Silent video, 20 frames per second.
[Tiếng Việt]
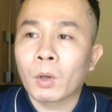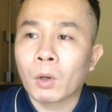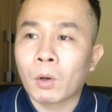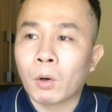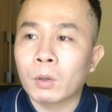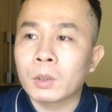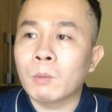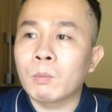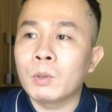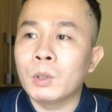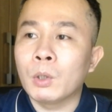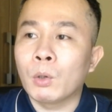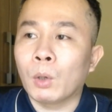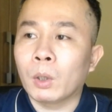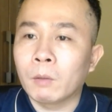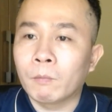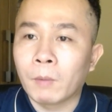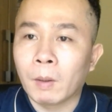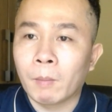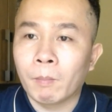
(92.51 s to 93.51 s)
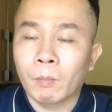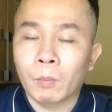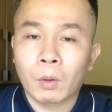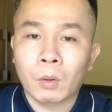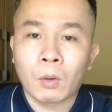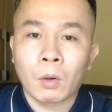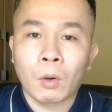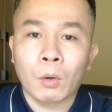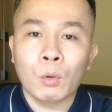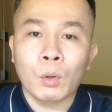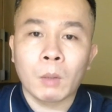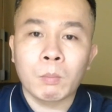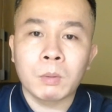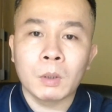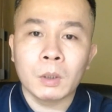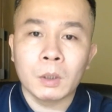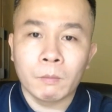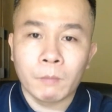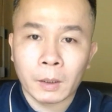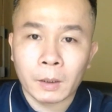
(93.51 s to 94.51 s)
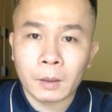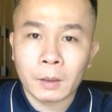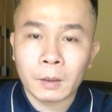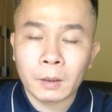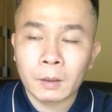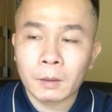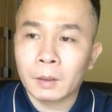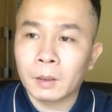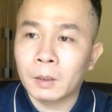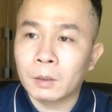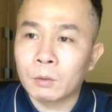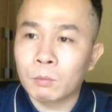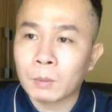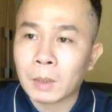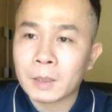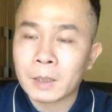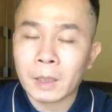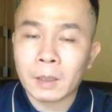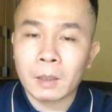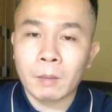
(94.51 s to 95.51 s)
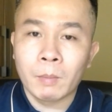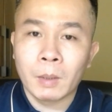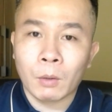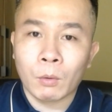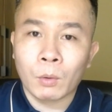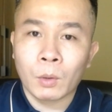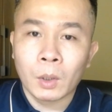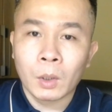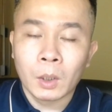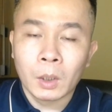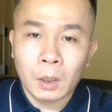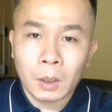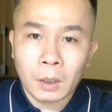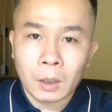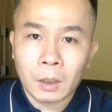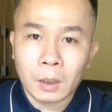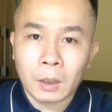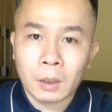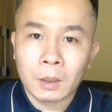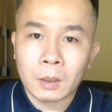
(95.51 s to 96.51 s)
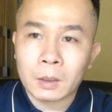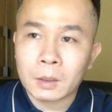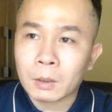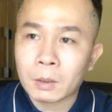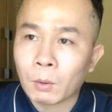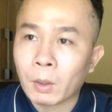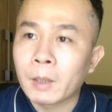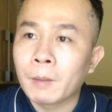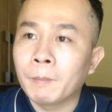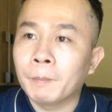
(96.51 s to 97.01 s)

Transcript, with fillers: có trong nhiều loại thực phẩm có nguồn gốc từ thực vật thì chúng ta sẽ tìm hiểu uh, sau đây.